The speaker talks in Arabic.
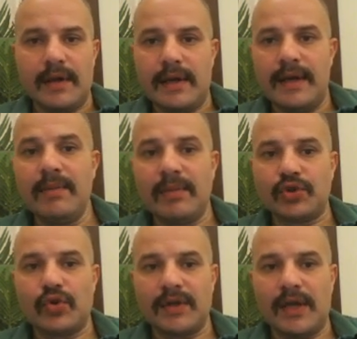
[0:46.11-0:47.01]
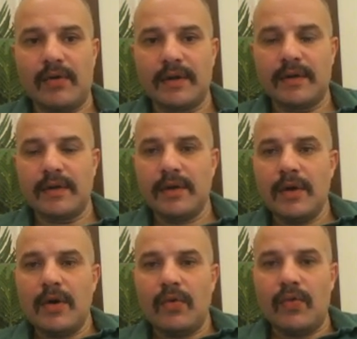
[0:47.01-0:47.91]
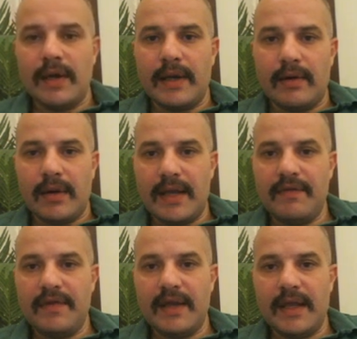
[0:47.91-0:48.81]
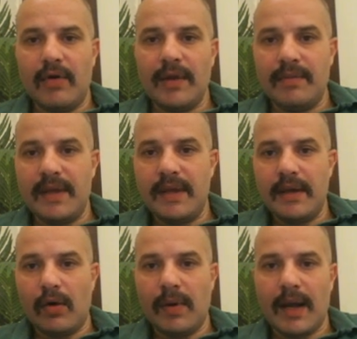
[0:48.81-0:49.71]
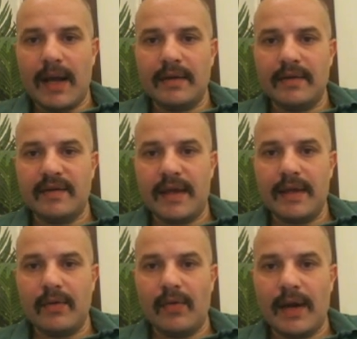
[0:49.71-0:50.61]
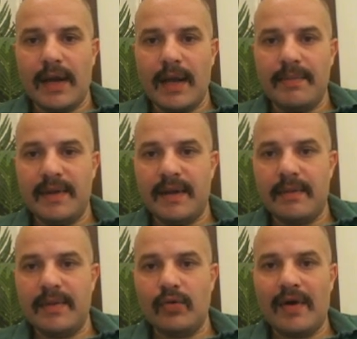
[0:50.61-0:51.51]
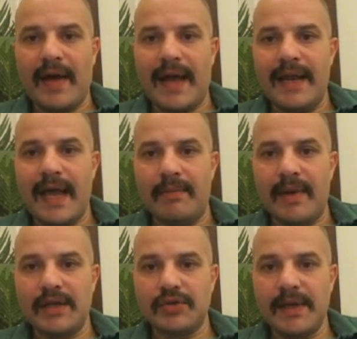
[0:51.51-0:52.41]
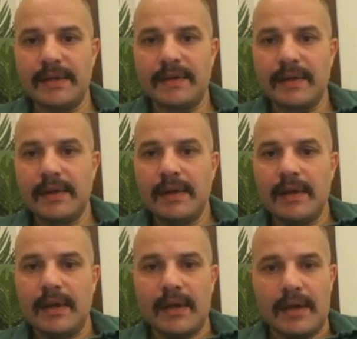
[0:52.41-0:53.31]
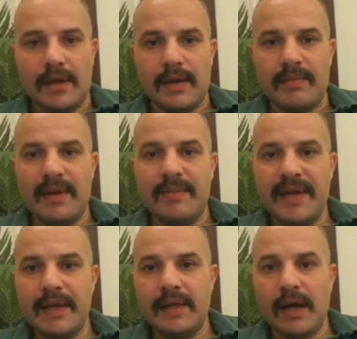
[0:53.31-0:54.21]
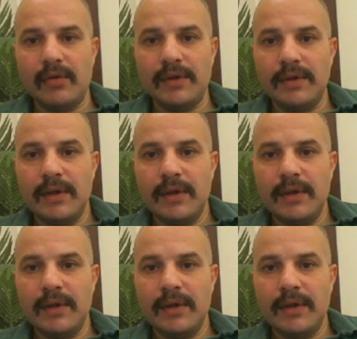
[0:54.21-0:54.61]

للمشروع دوت والاي في دوت بيجي عبارة عن زي ورقة بتوافق عليها المانجمنت بالبريك داون